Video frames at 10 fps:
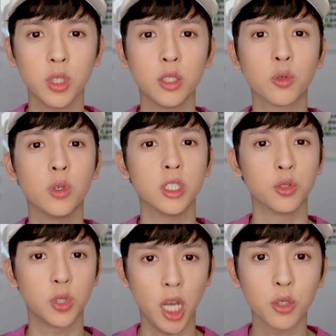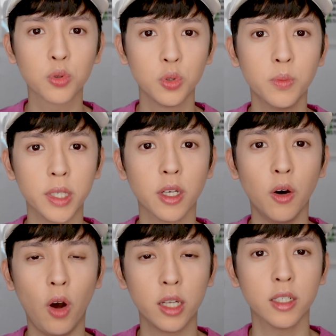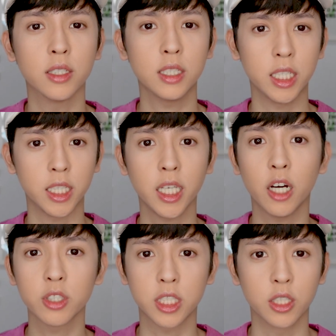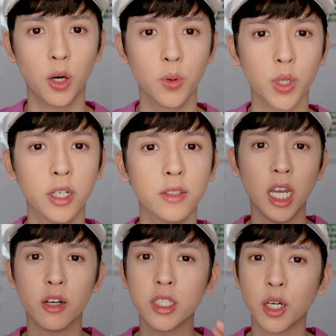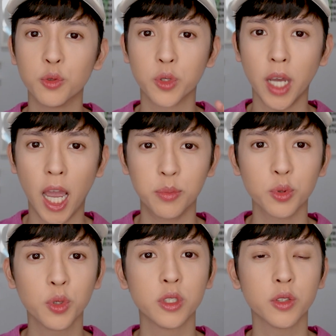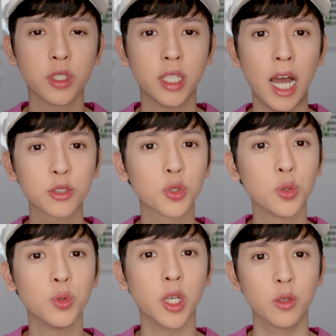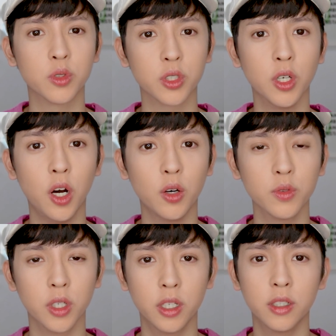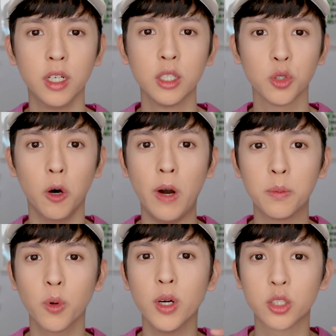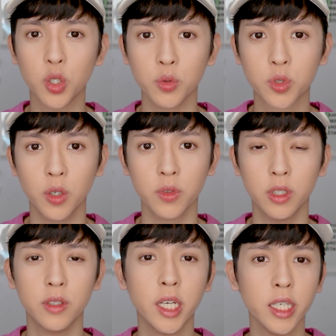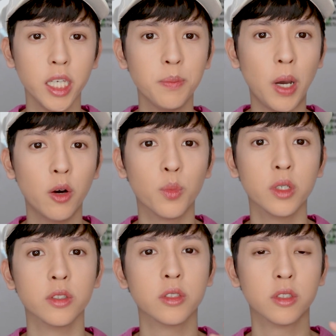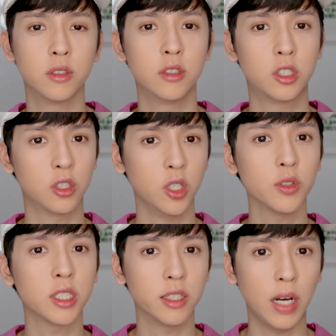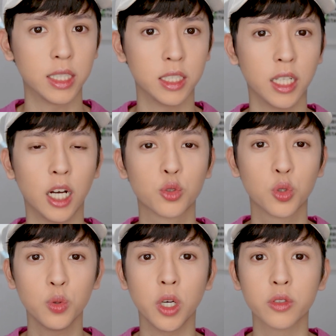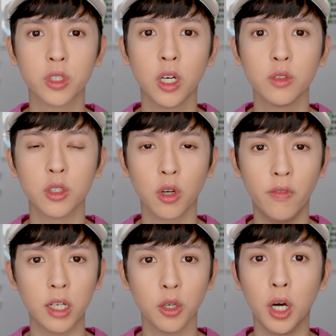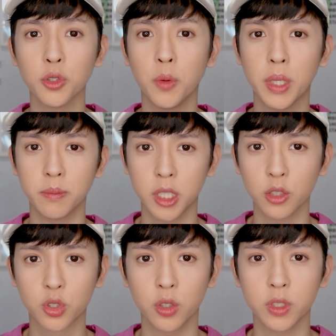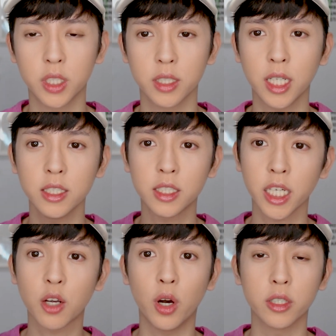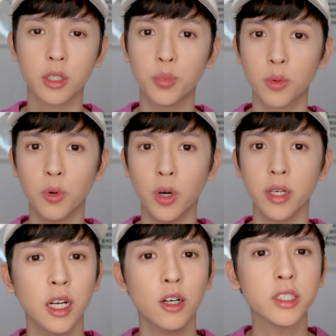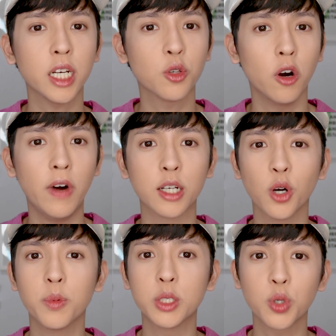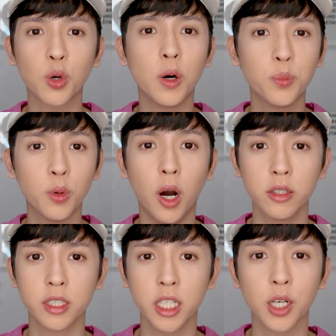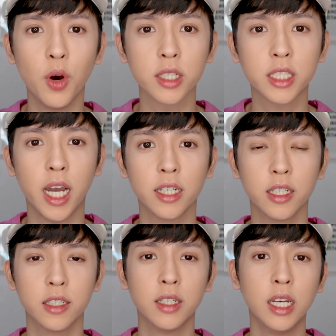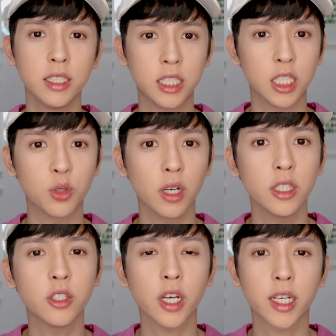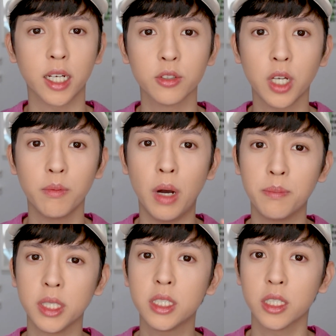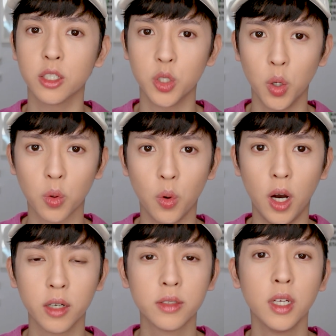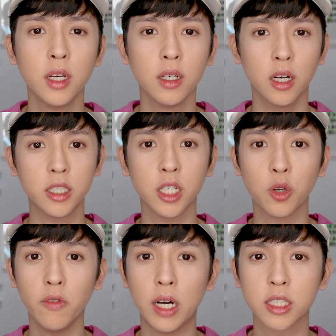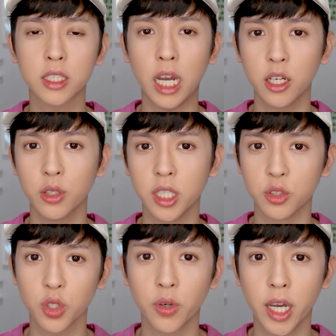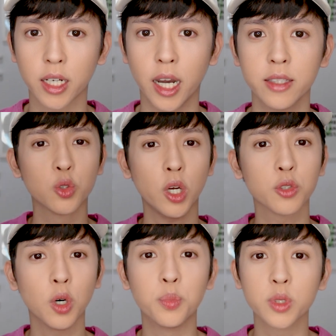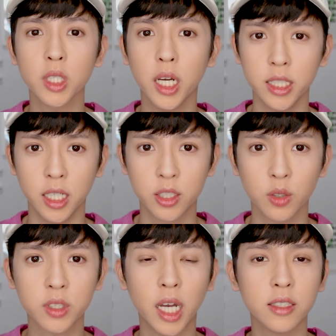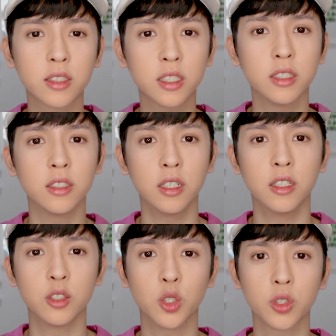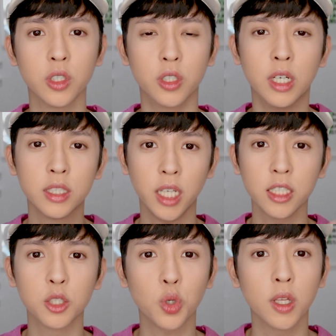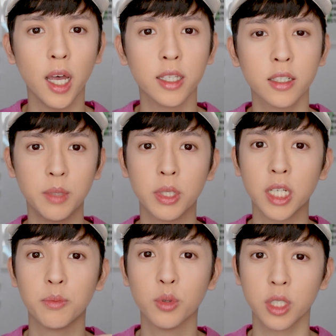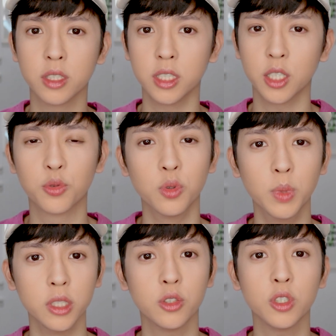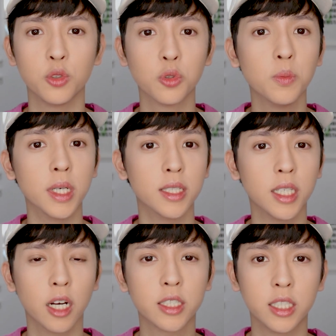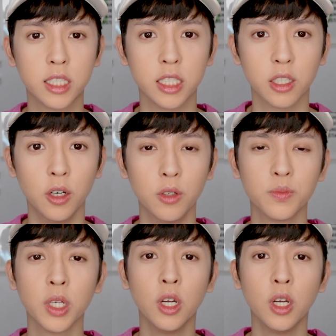所以如果你要出门的话呢，是一定要洗头的。但有一点我觉得还不错，就是它出油之后呢，头发不会重重的。一般我们使用的洗发精呢，出油之后呢，头发通常都会变比较重一点，但是这一款呢不会。然后在头发头皮状况不好的情况下呢，起床呢就可以感受到蛮明显的油光，而且头发是带有一点重量感。虽然说不是很严重，但是呢，就是这样的状态呢，基本上不能直接出门，就是你出门一定要先洗头。